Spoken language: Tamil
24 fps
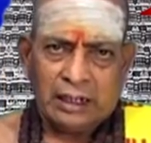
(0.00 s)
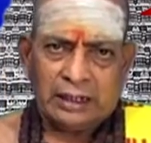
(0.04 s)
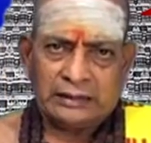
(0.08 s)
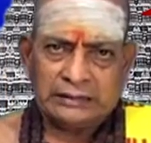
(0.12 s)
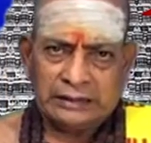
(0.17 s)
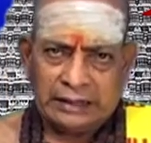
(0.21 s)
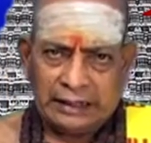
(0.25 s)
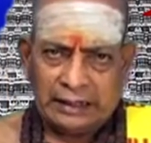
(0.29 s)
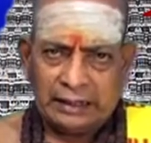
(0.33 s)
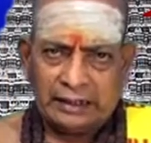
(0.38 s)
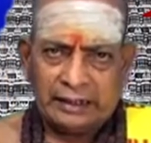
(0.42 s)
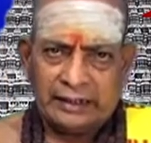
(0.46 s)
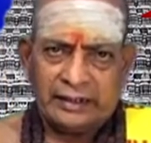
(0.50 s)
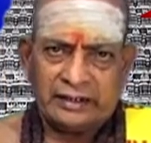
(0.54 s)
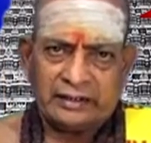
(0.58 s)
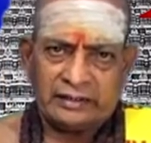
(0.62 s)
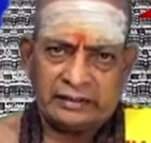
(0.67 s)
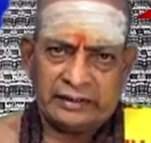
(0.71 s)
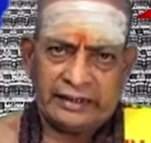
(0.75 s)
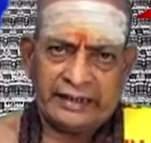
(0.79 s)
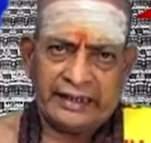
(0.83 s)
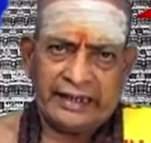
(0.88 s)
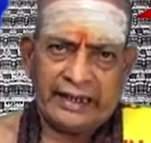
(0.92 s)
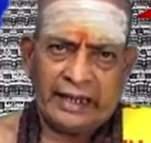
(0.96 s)
அதாலே
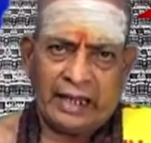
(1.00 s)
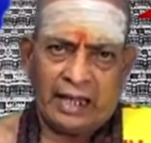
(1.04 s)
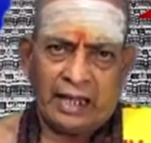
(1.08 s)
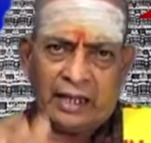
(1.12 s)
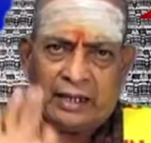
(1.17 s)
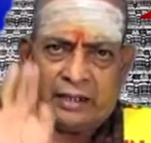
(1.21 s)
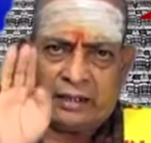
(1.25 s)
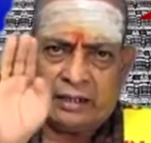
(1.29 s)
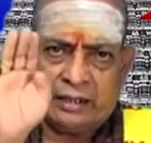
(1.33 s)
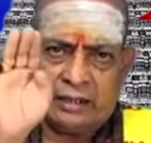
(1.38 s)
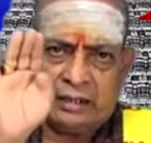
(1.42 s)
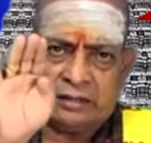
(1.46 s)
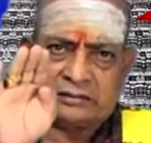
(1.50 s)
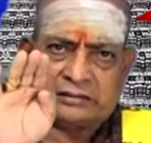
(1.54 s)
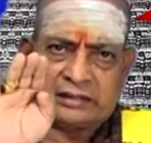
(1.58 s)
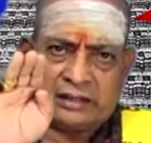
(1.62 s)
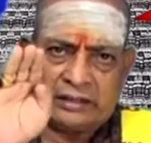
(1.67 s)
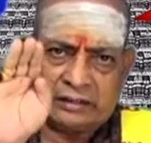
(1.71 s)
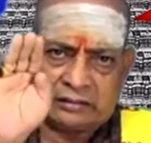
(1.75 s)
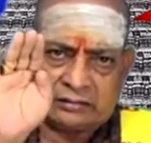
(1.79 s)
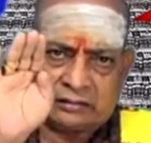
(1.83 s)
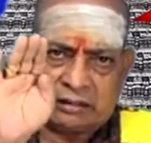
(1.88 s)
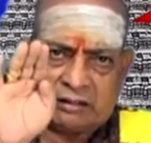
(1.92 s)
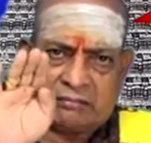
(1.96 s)
இதை நாரி
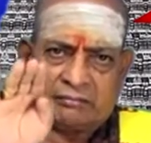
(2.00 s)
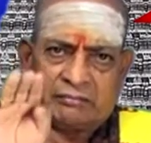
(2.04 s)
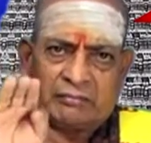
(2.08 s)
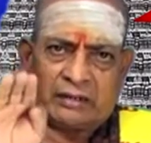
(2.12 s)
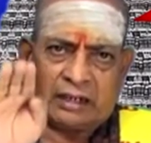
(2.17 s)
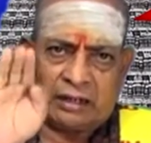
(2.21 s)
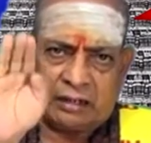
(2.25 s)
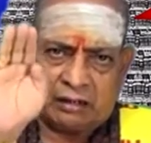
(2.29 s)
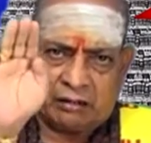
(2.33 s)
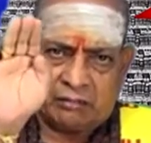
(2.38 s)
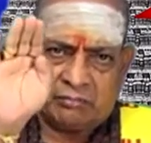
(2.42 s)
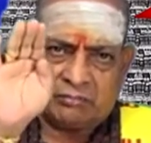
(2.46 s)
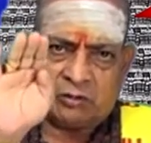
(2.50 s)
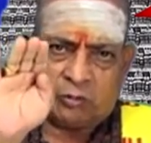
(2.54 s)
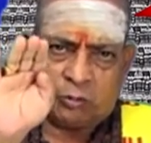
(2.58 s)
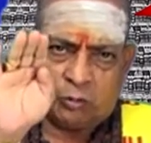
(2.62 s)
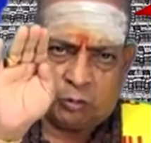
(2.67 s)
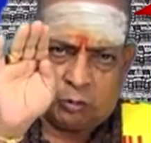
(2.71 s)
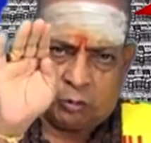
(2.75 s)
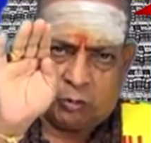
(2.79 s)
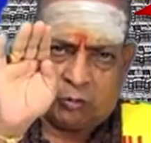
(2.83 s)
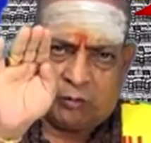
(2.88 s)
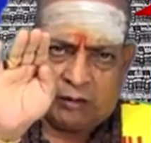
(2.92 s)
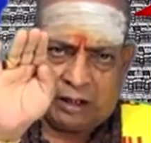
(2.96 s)
தீர்த்தம் என்றும்
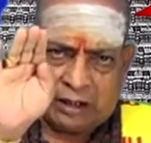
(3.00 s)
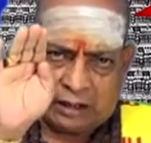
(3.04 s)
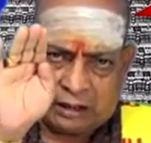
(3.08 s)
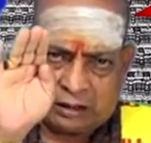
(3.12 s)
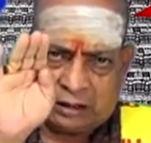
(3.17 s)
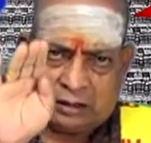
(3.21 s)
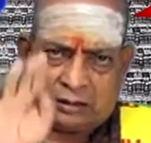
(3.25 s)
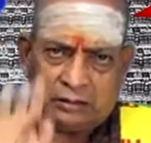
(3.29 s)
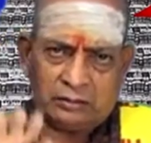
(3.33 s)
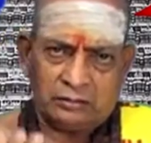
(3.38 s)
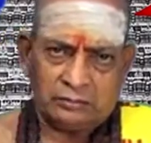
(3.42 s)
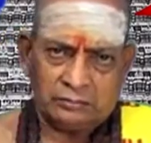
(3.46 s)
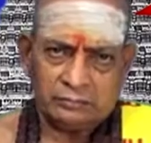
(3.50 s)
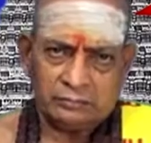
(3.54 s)
கூறுவார்கள்